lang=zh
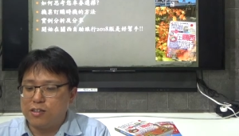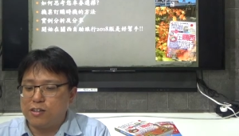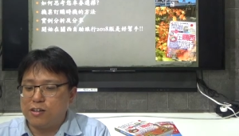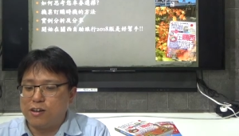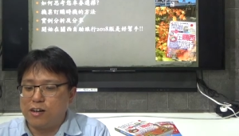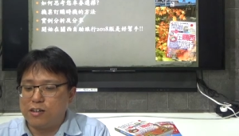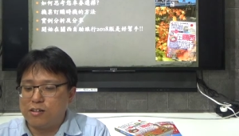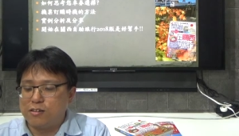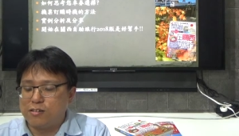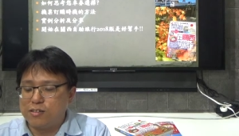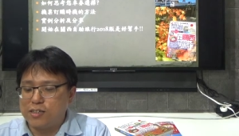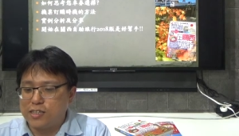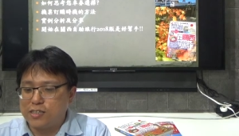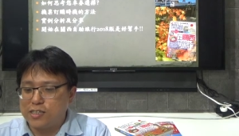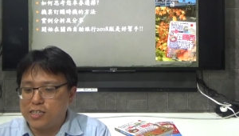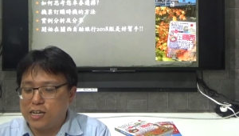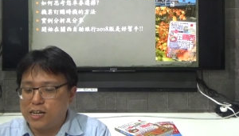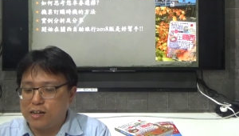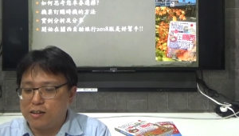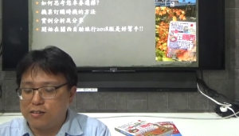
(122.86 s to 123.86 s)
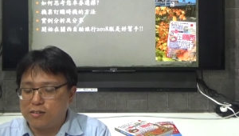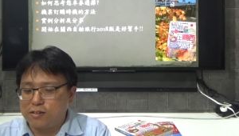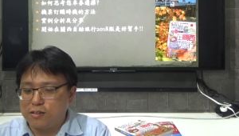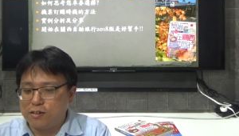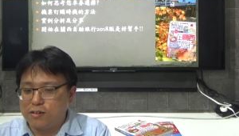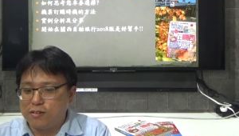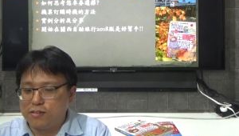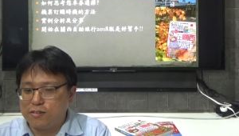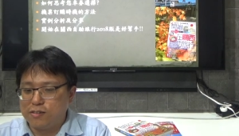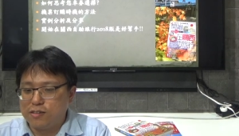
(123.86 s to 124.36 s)
统航空、廉价航
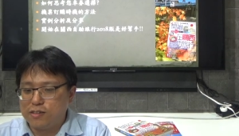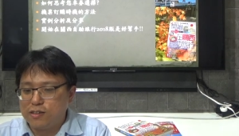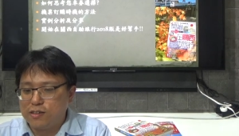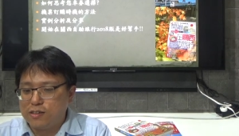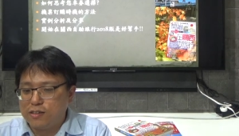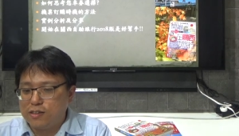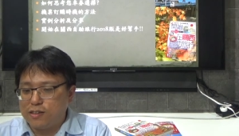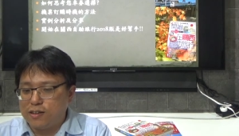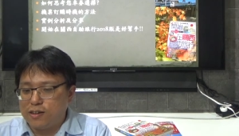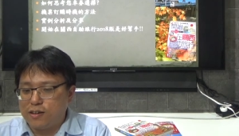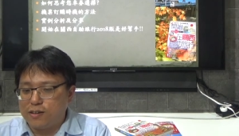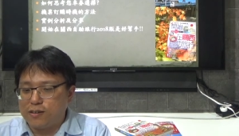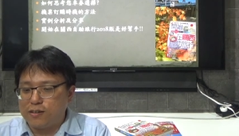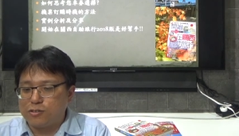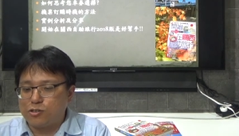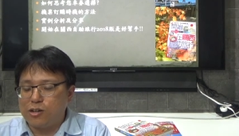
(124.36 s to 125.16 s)
空，哦，